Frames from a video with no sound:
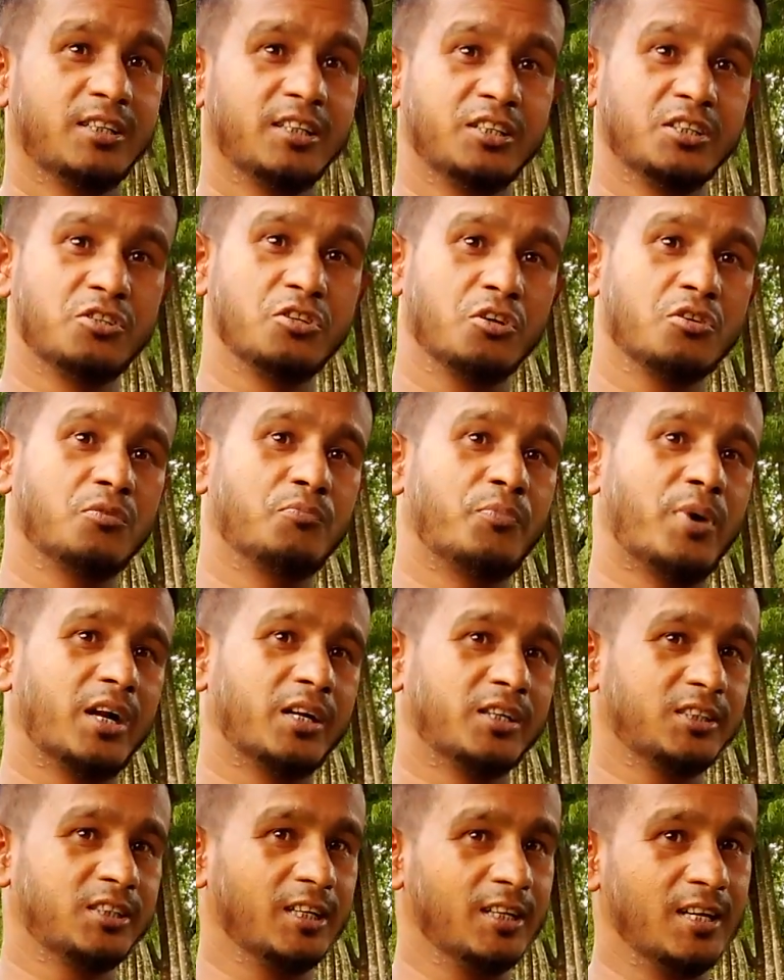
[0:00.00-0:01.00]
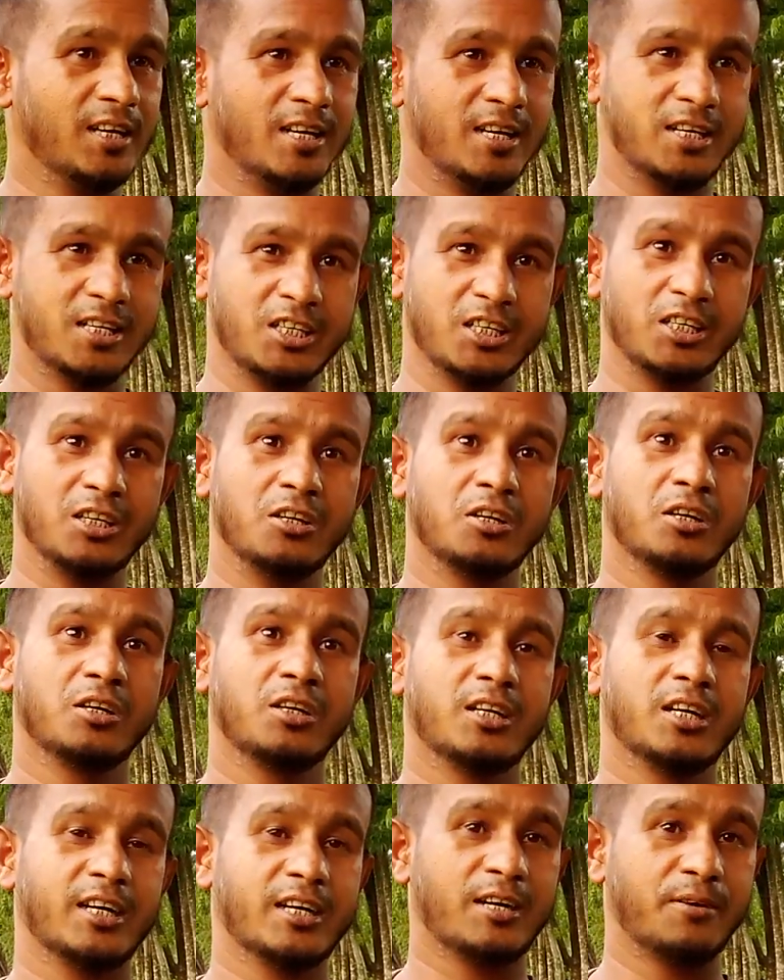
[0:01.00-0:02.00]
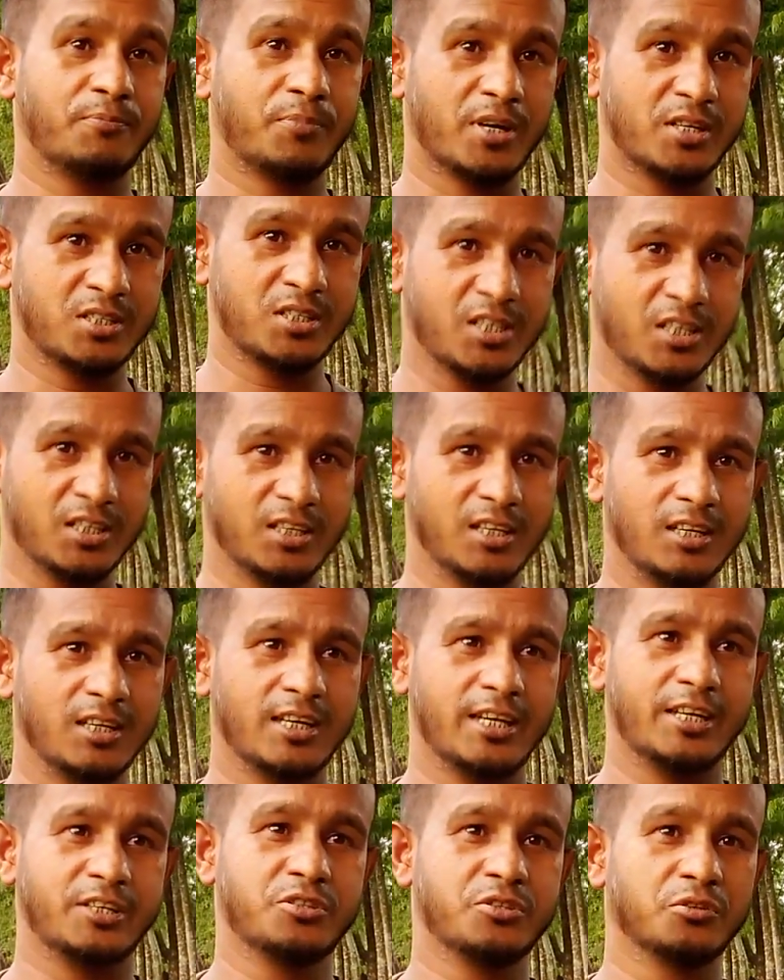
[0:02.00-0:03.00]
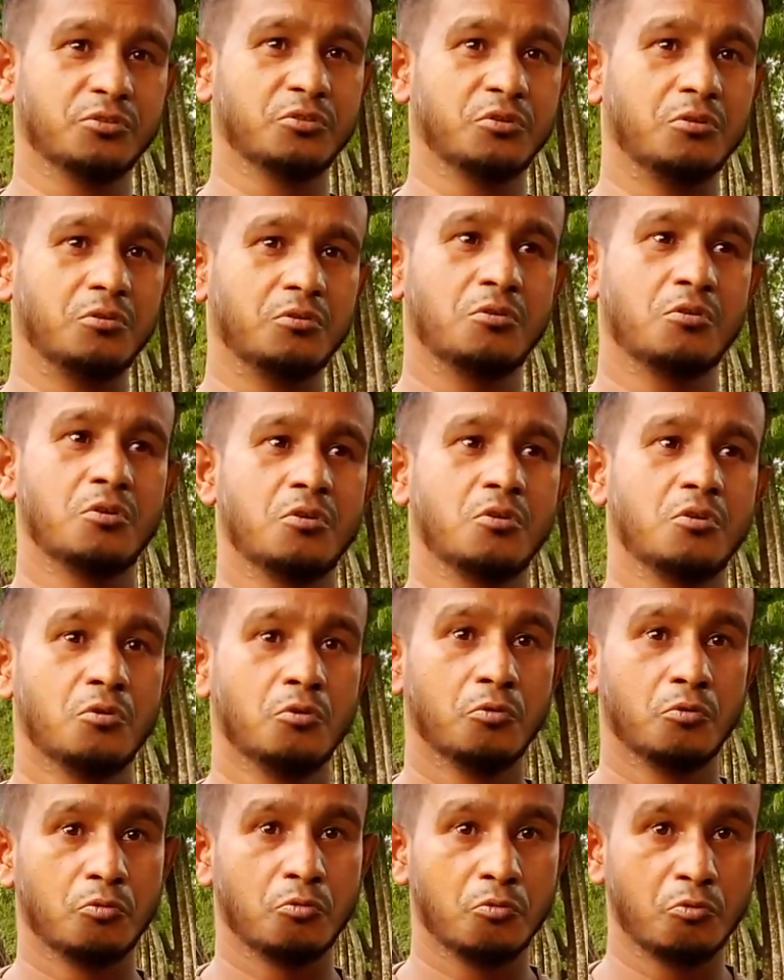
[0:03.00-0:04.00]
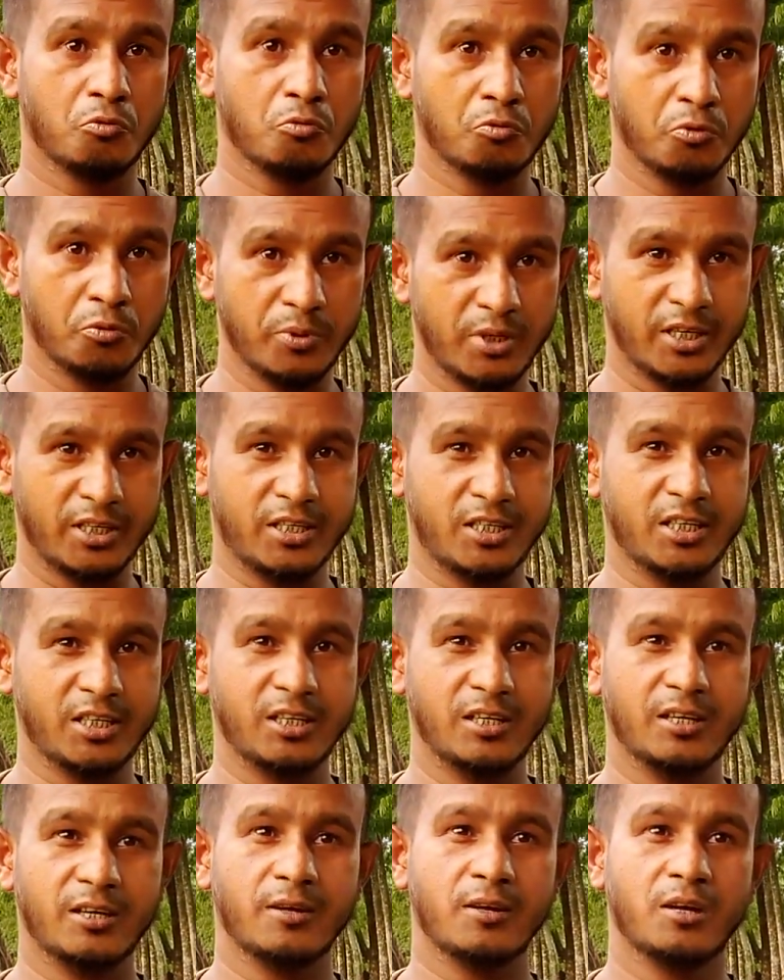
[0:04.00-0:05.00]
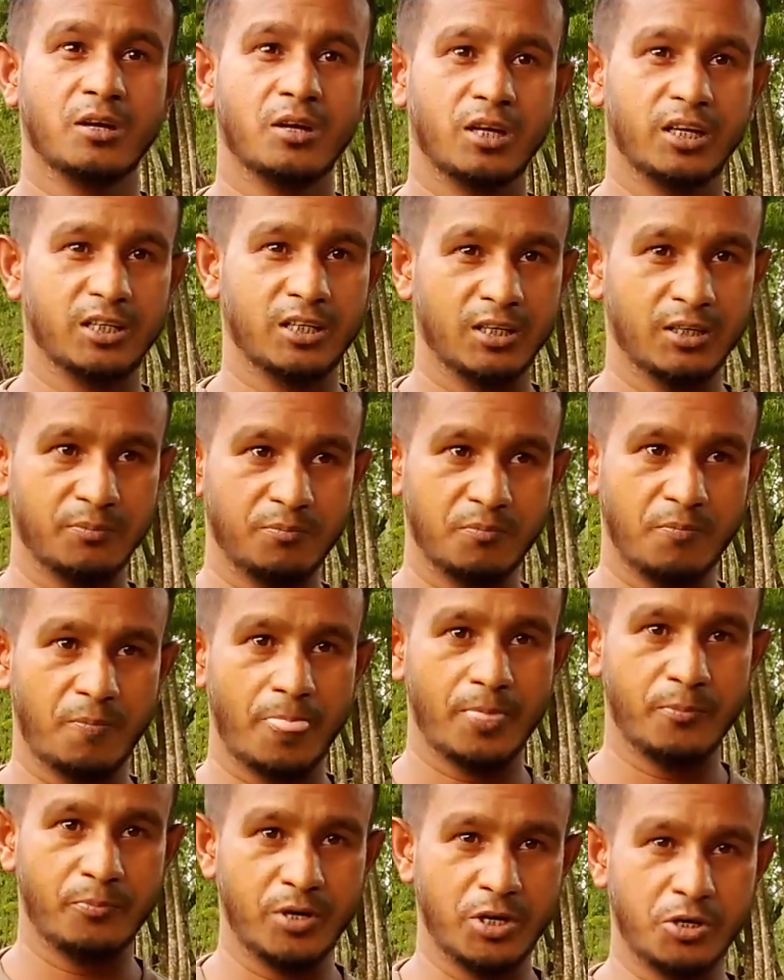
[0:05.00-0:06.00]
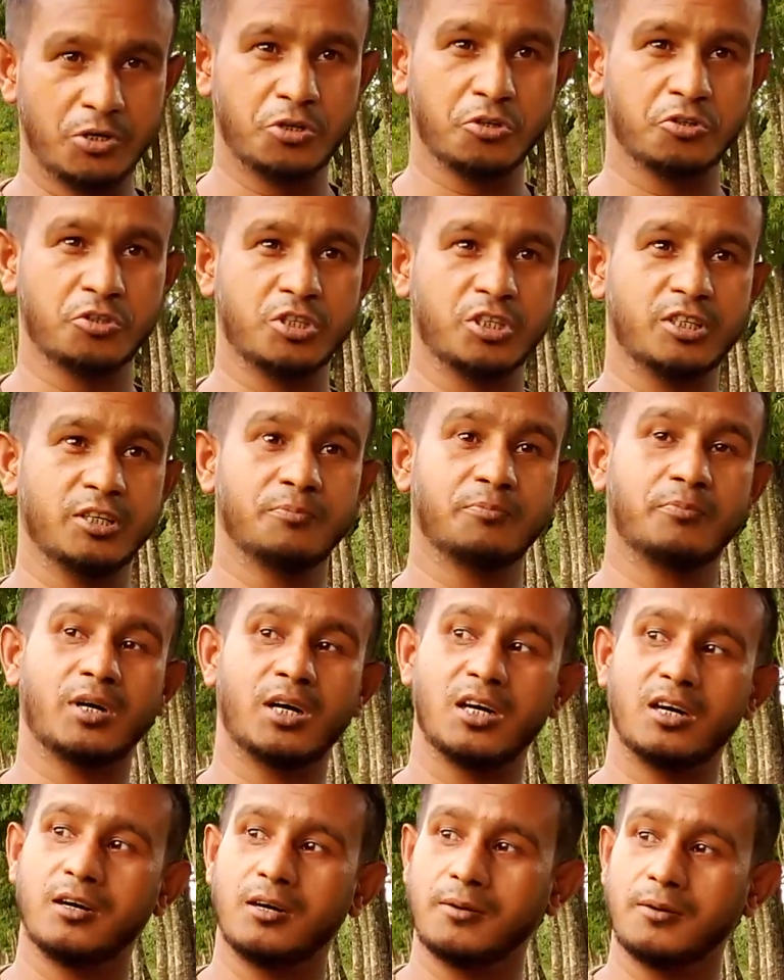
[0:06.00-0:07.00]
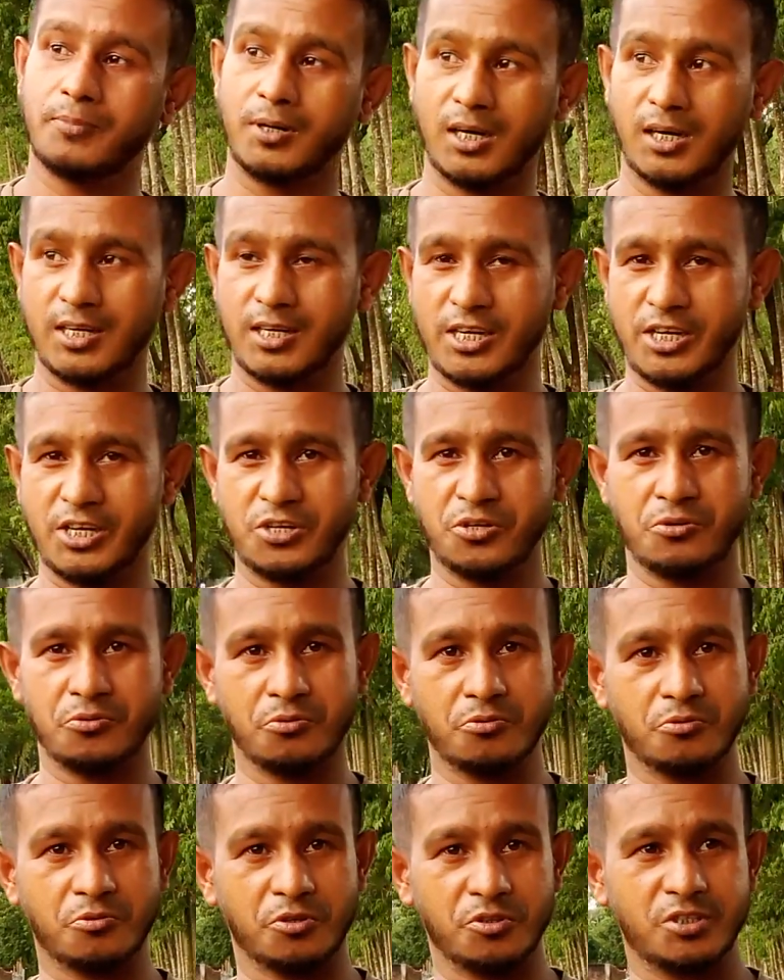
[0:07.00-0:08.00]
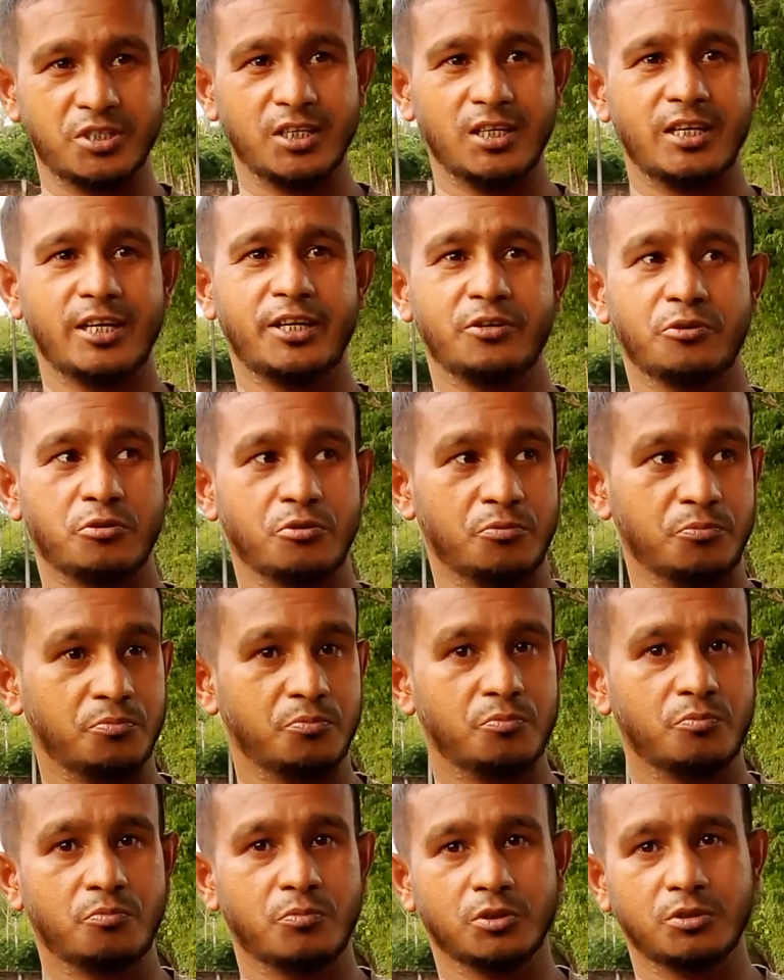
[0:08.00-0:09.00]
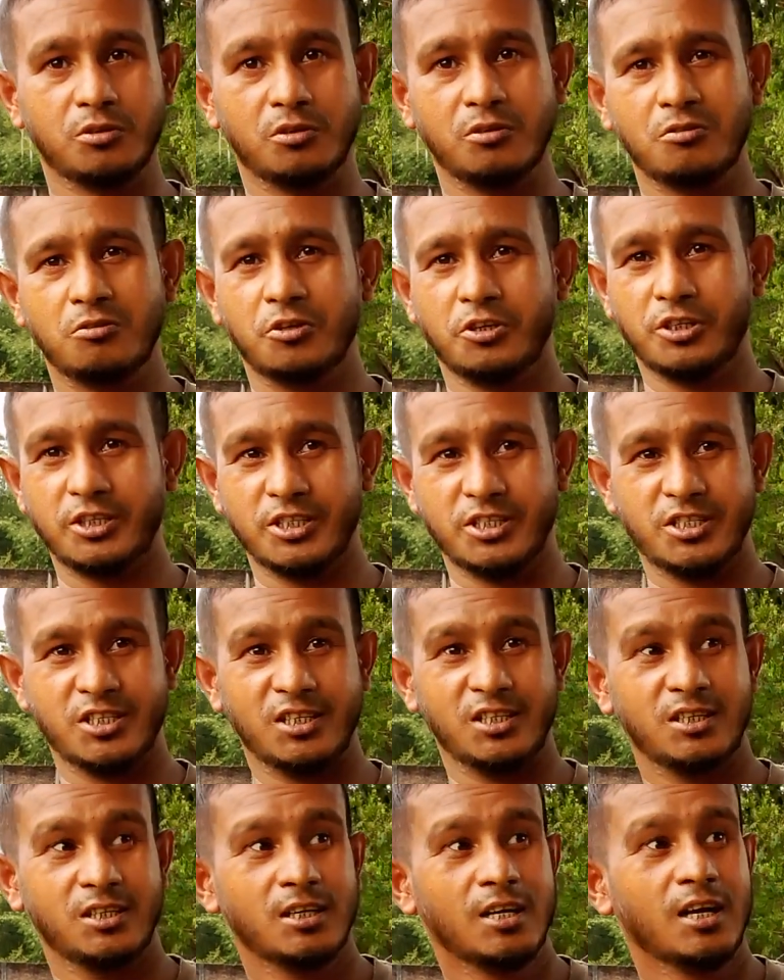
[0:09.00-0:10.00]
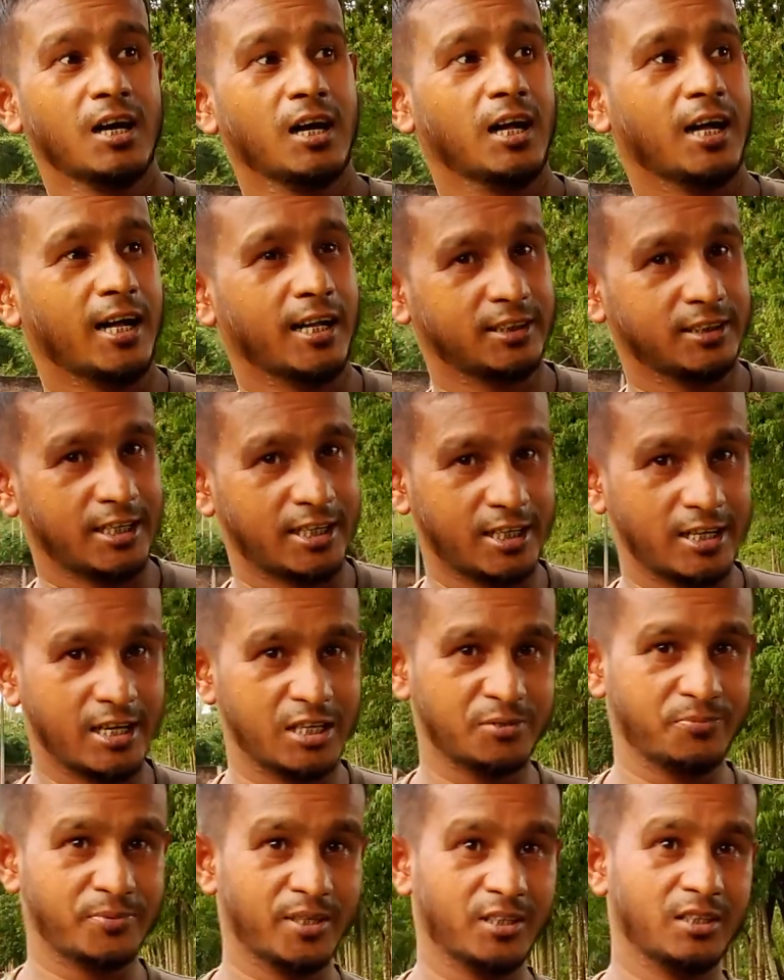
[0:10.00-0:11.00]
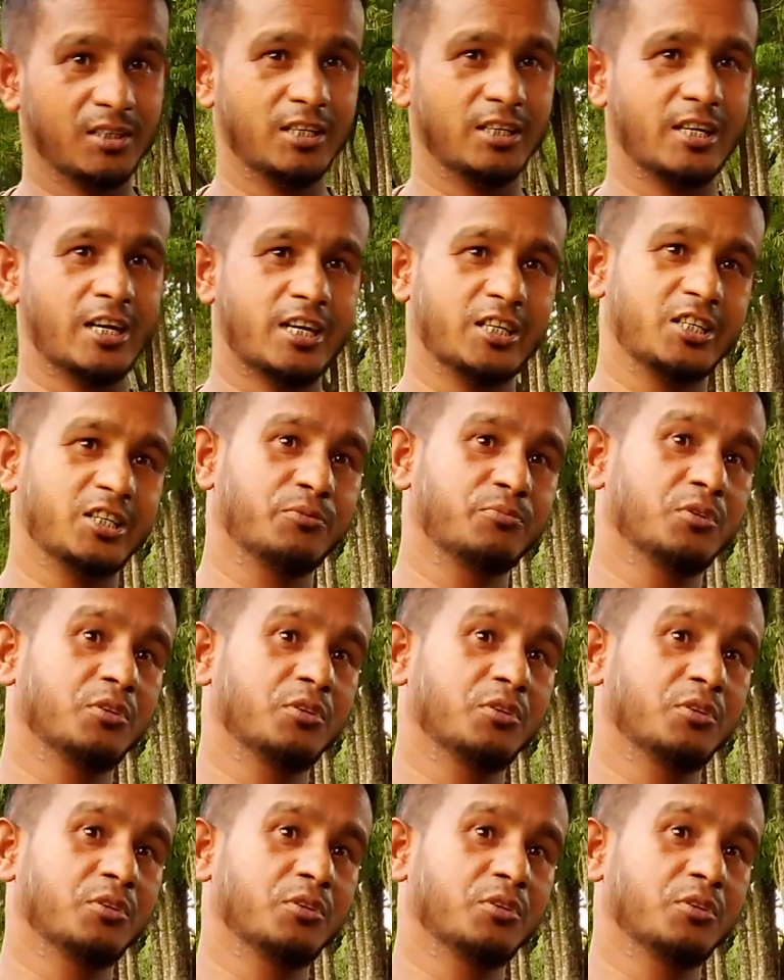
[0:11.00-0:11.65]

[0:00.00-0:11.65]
তিনি যখন বাড়িতে এসে টাকা পাচ্ছে না এর জন্য খুবই একটি বেহুশ হয়েছে মা বা স্ট্রোক করছে এরকম মতো হয়ে গেছে আর তার হাজব্যান্ড আসে